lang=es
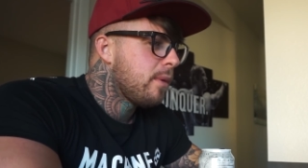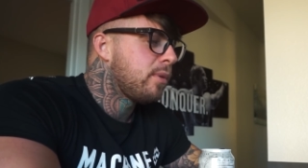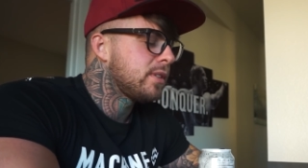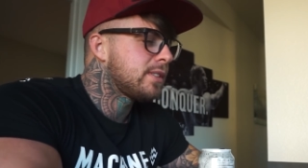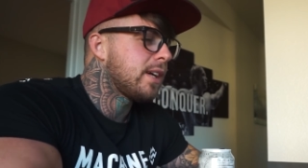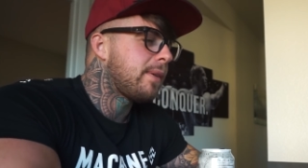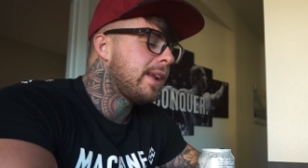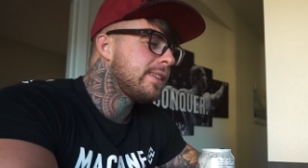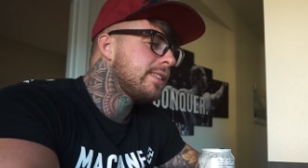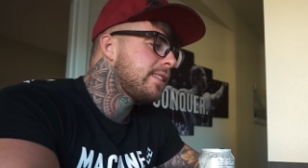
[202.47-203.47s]
Pues
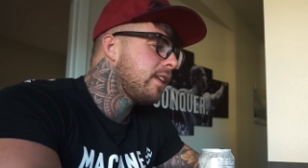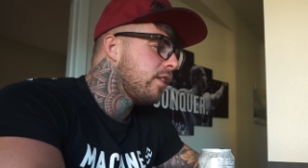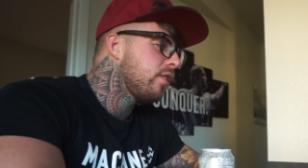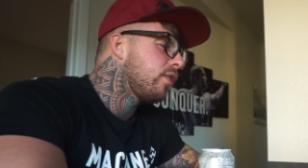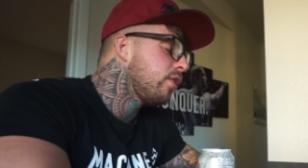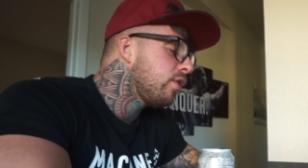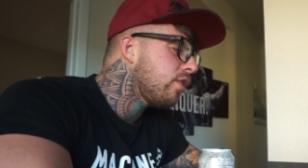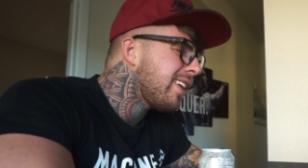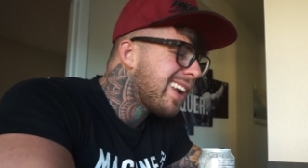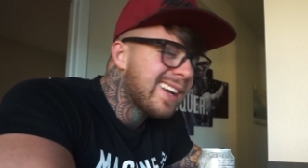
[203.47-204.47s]
chavales, en serio, no, no
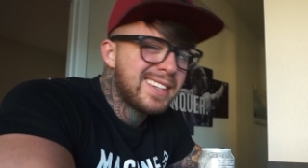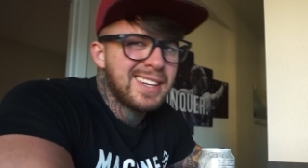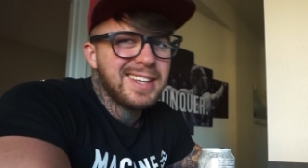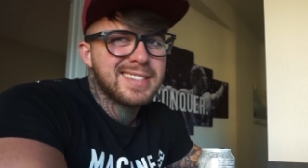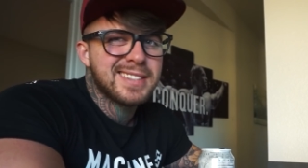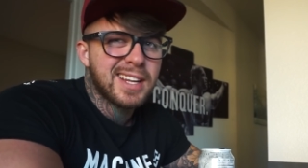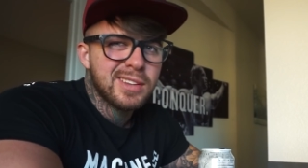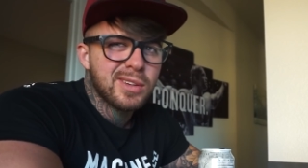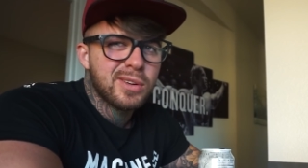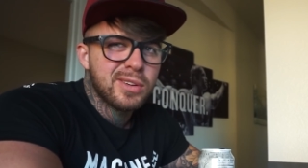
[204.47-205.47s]
os rayéis
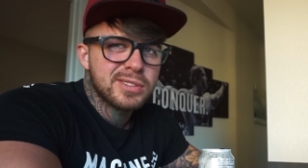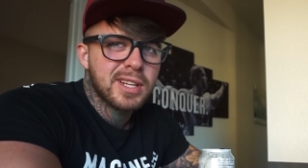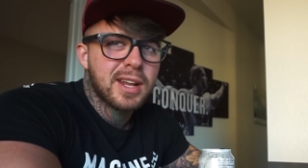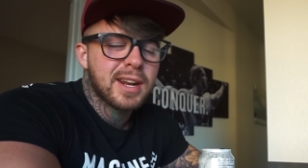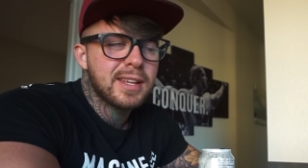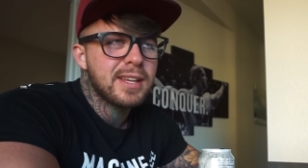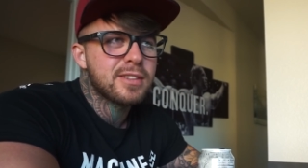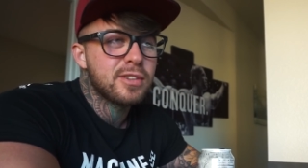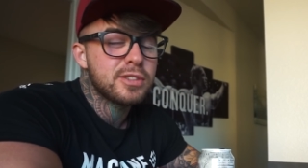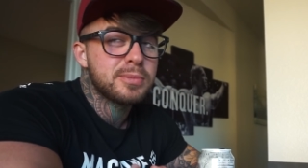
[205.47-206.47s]
tanto. O sea,
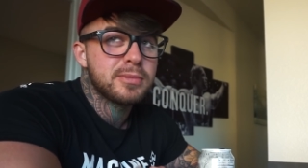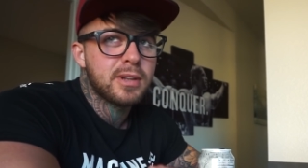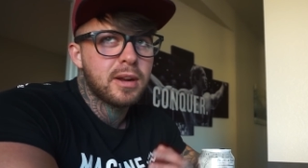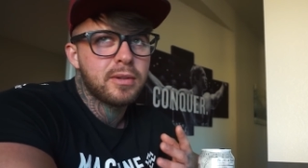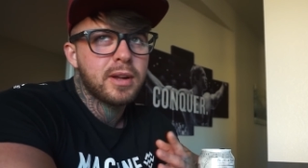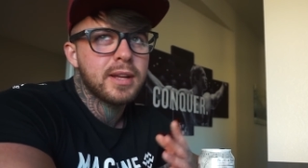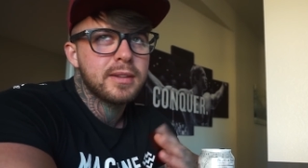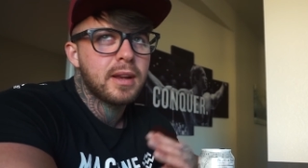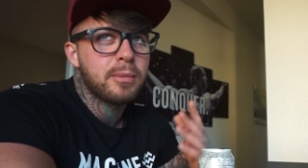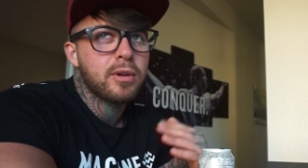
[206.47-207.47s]
rayéis, no a, lo
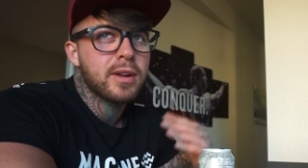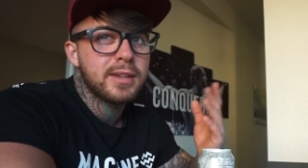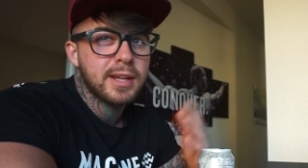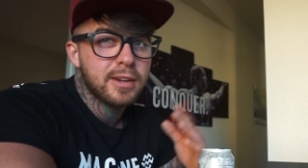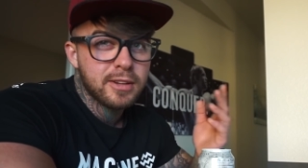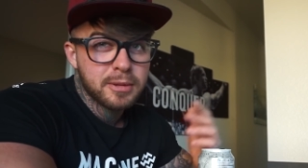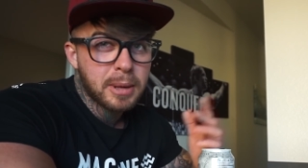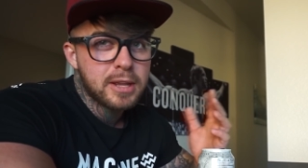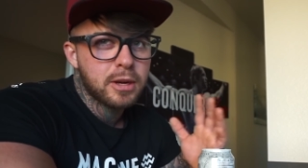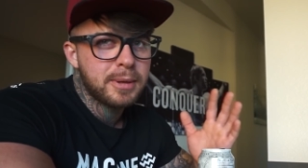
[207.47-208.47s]
mejor, gente, que nos
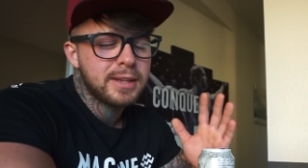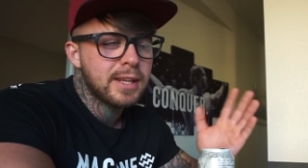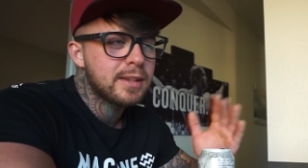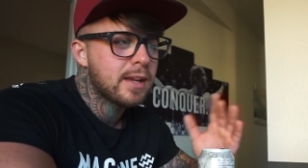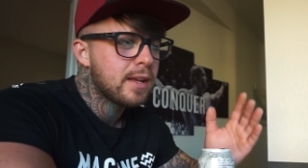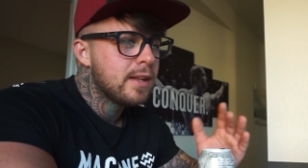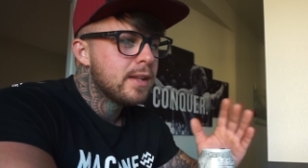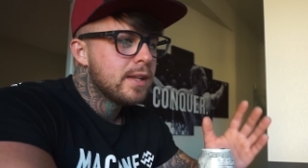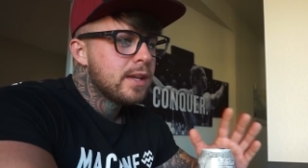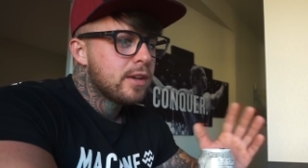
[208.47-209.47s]
de no me entiende.
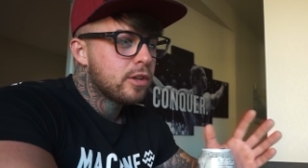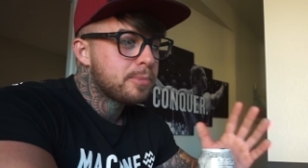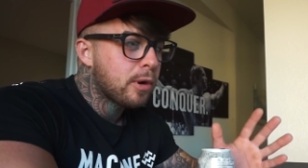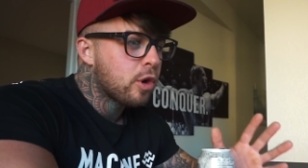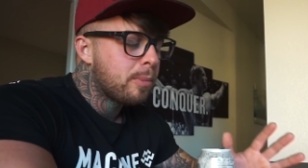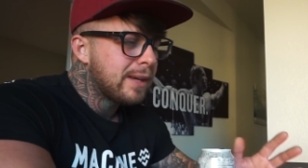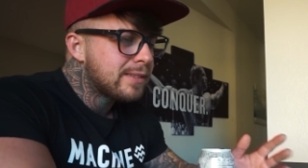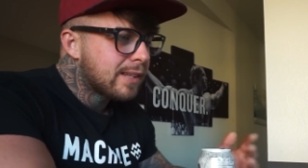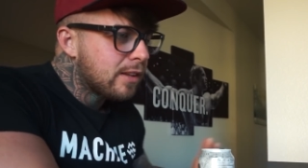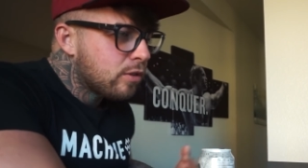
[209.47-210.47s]
No os
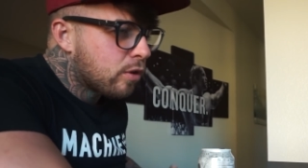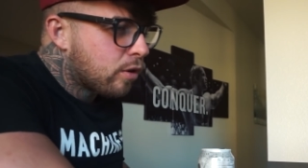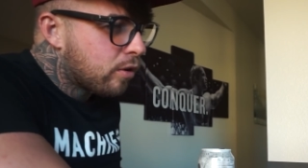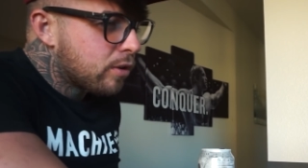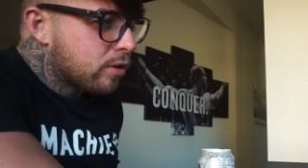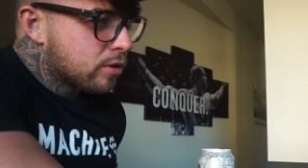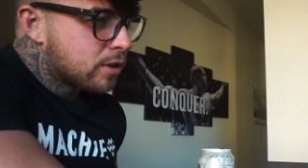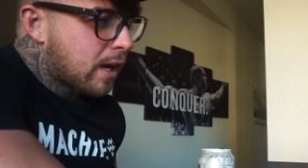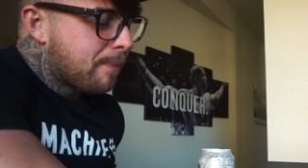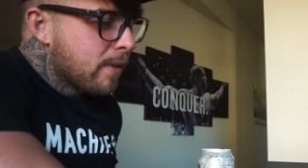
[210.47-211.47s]
preocupéis tanto, ¿no? O
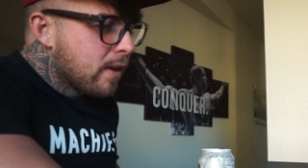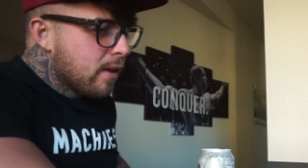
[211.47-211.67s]
sea,